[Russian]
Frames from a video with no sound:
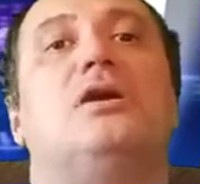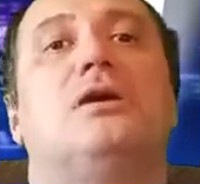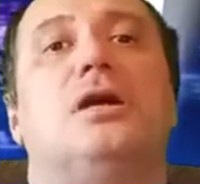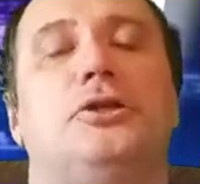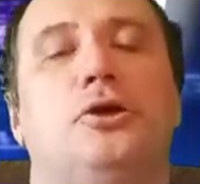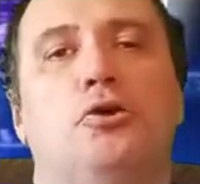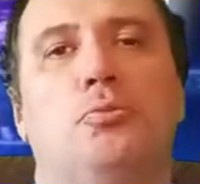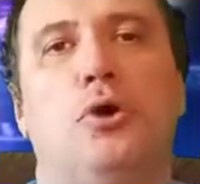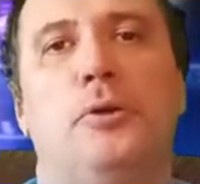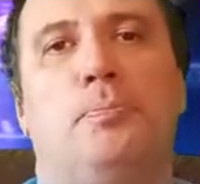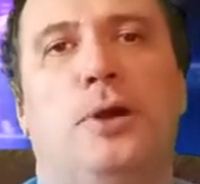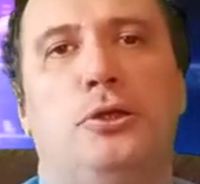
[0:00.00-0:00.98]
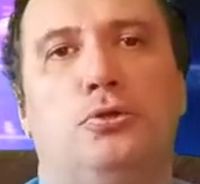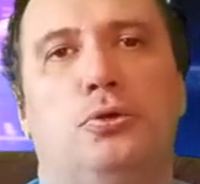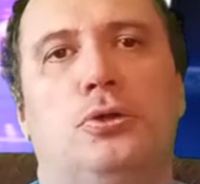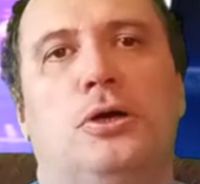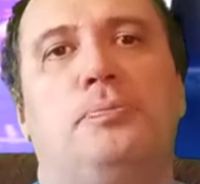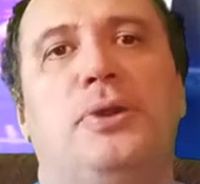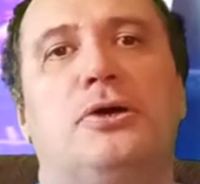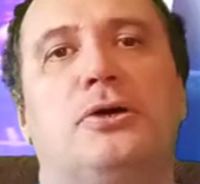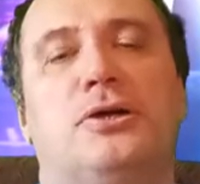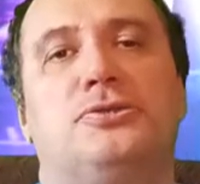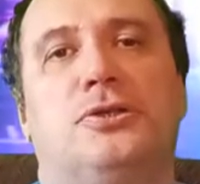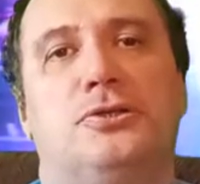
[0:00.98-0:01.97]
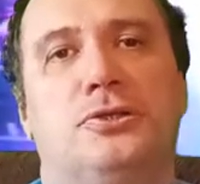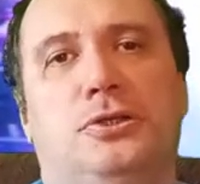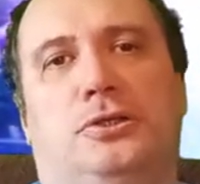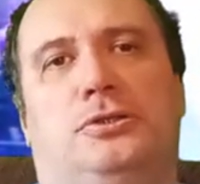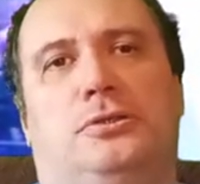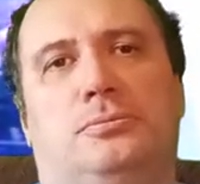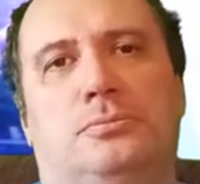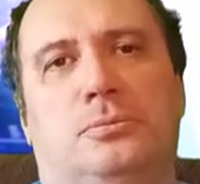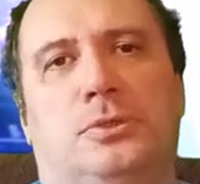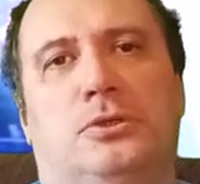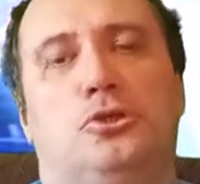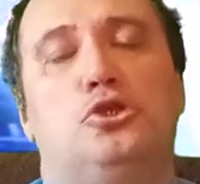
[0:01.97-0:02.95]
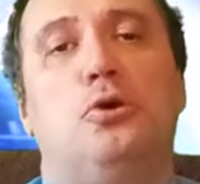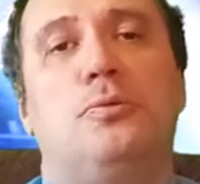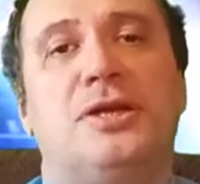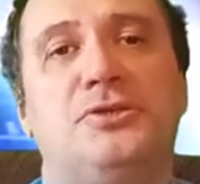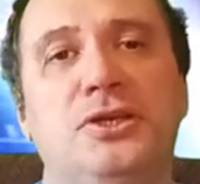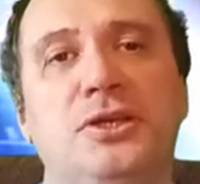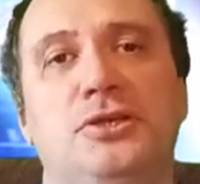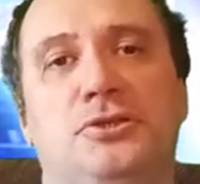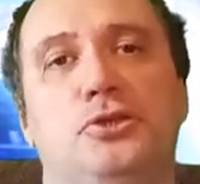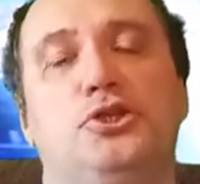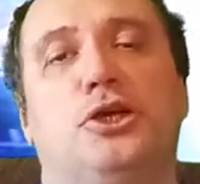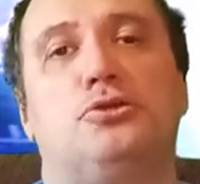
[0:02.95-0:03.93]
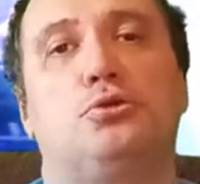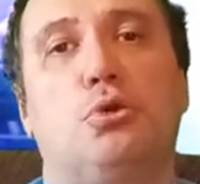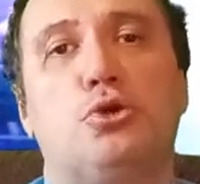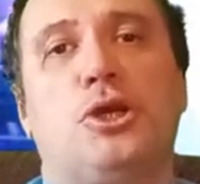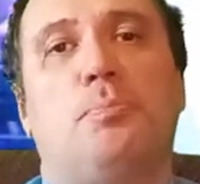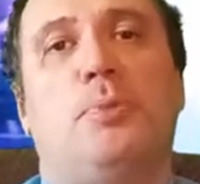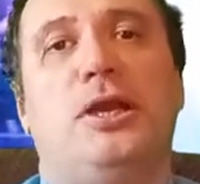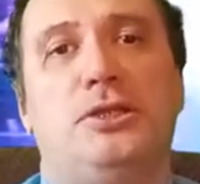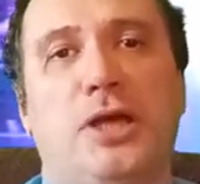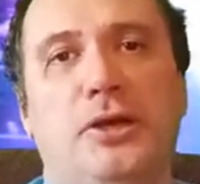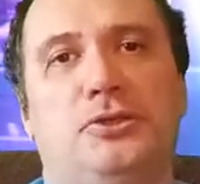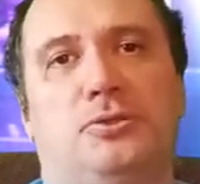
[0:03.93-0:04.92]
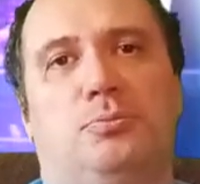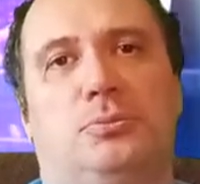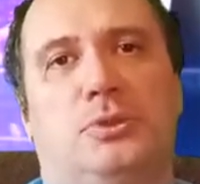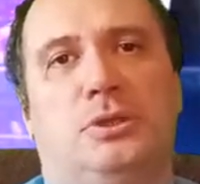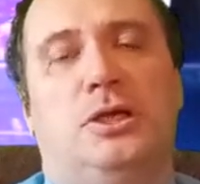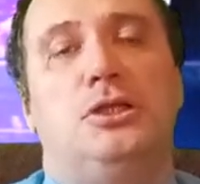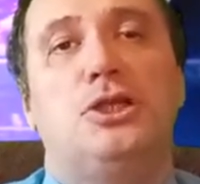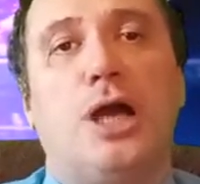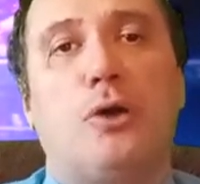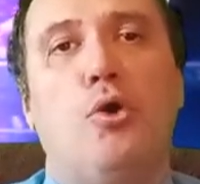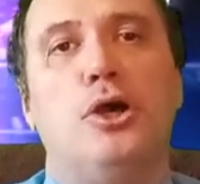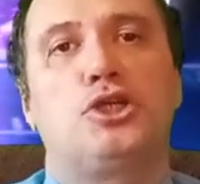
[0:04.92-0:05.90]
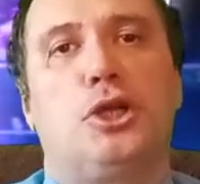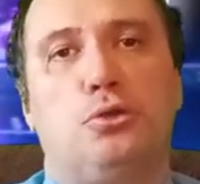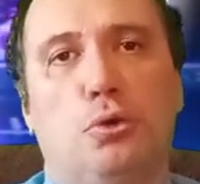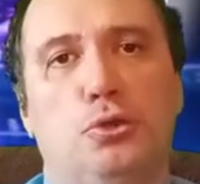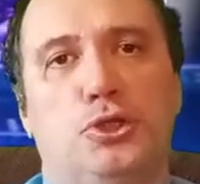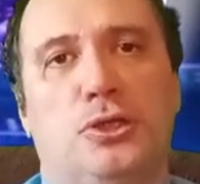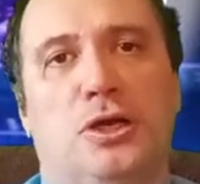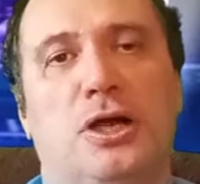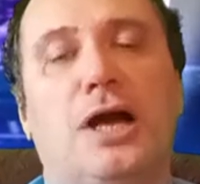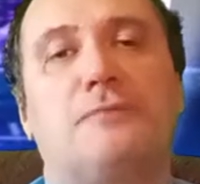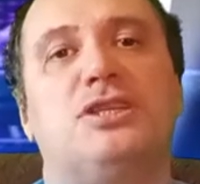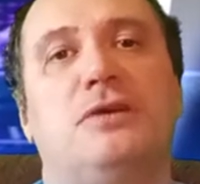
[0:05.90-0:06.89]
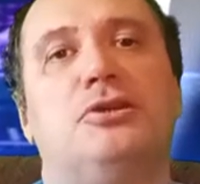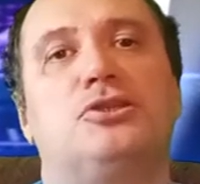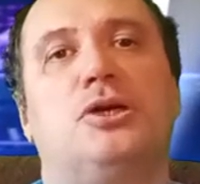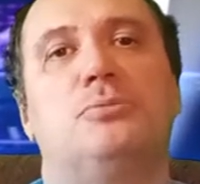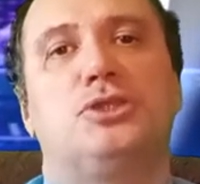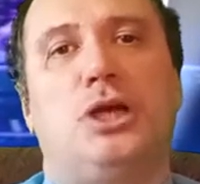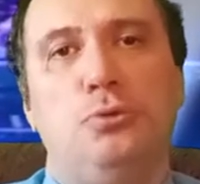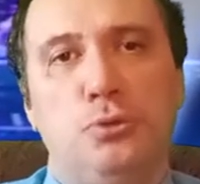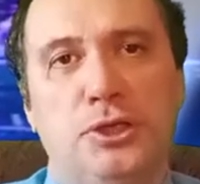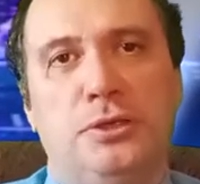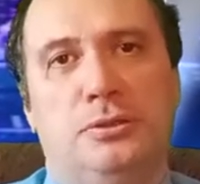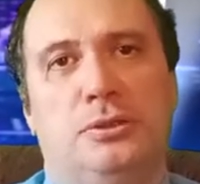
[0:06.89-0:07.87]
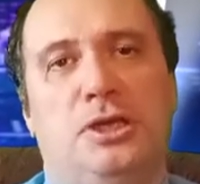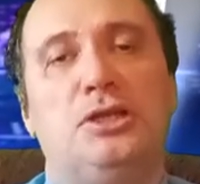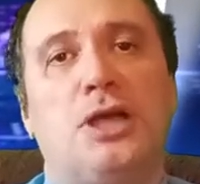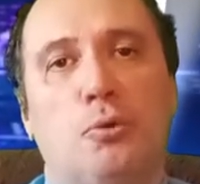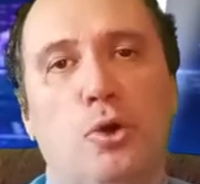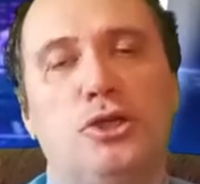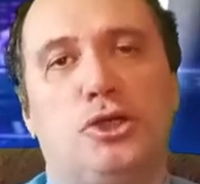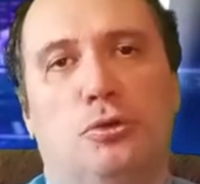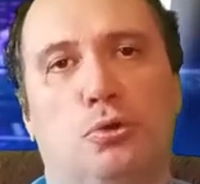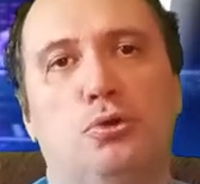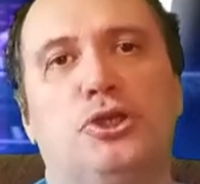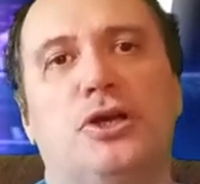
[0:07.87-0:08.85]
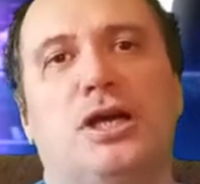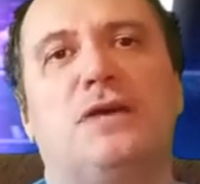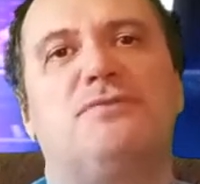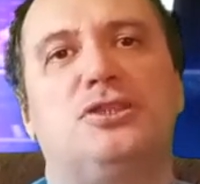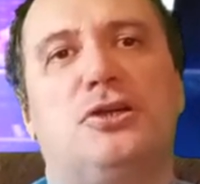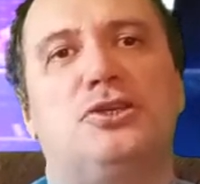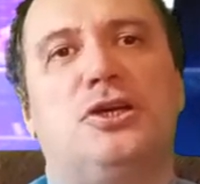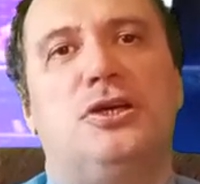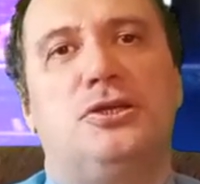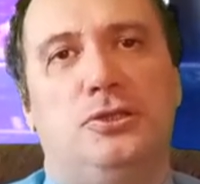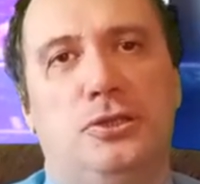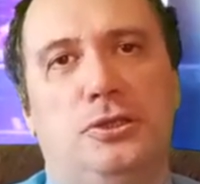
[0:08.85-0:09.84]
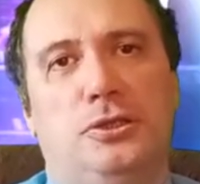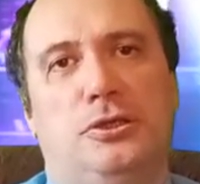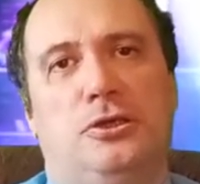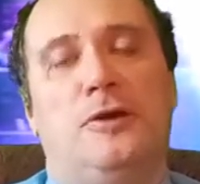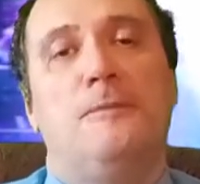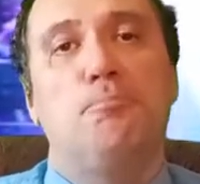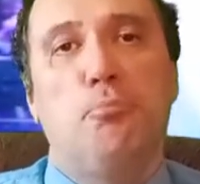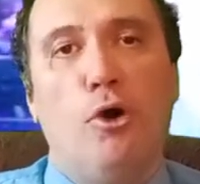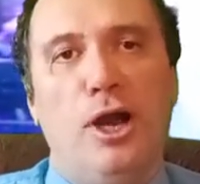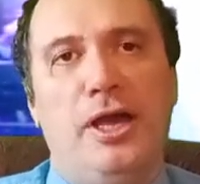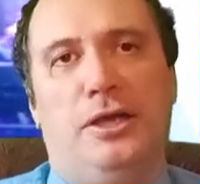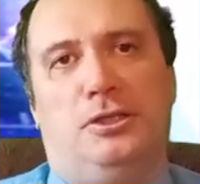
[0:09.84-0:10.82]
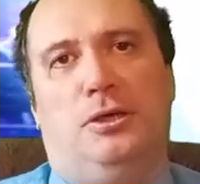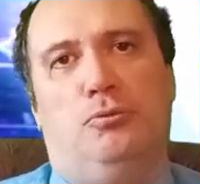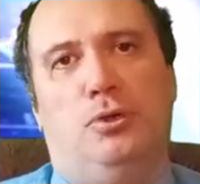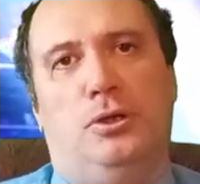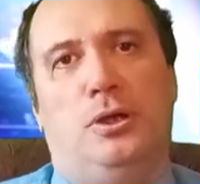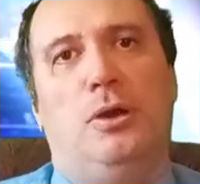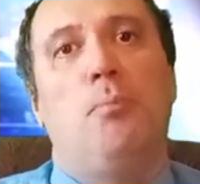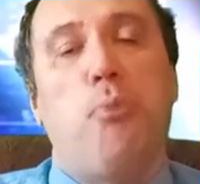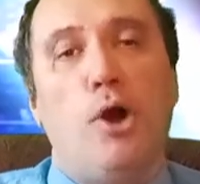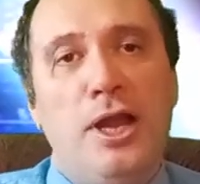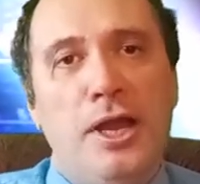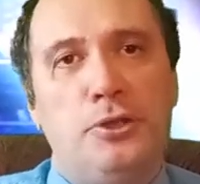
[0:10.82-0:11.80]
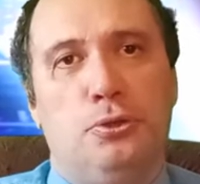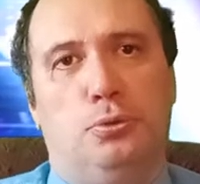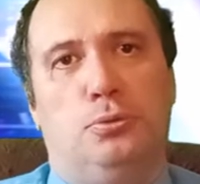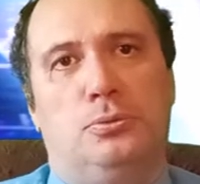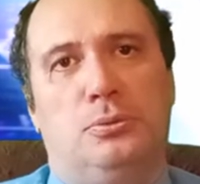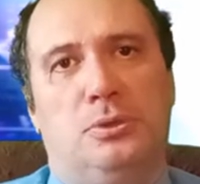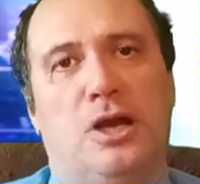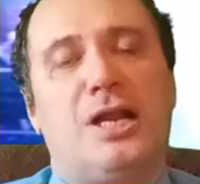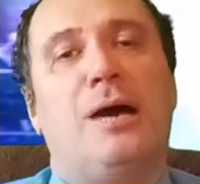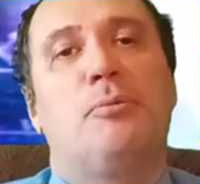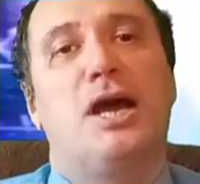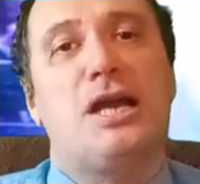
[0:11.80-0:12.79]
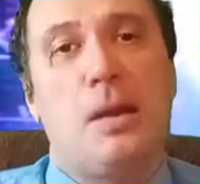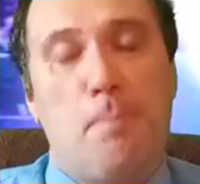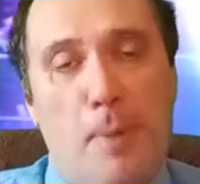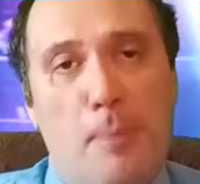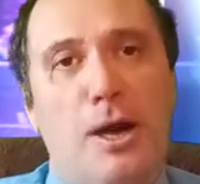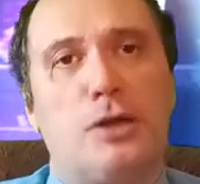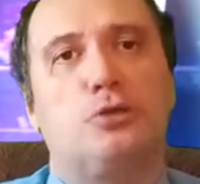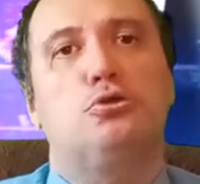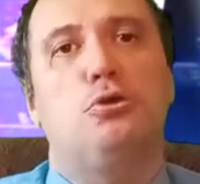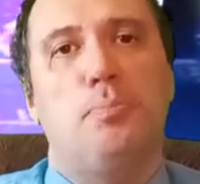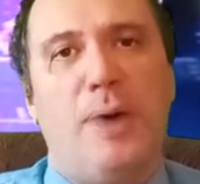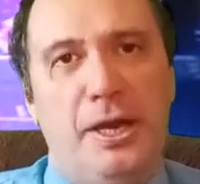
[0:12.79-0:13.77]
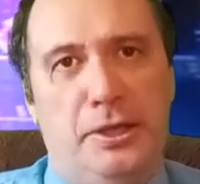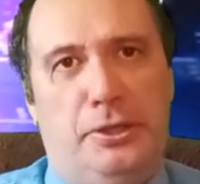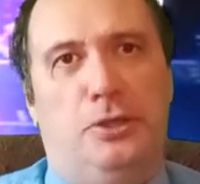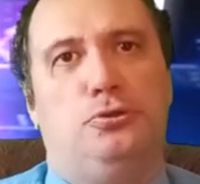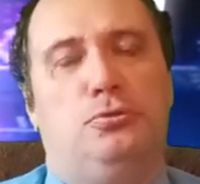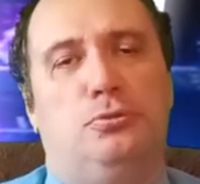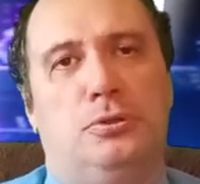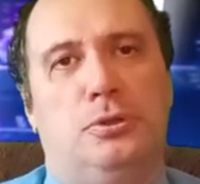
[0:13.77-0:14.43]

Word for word: Хотя любой политолог прекрасно знает, что в России сейчас тоже политаризм. Такой же точно, как в Советском Союзе, и такой же точно, как в царской России. Более того, по Ленину, равно как по Марксу и по Энгельсу,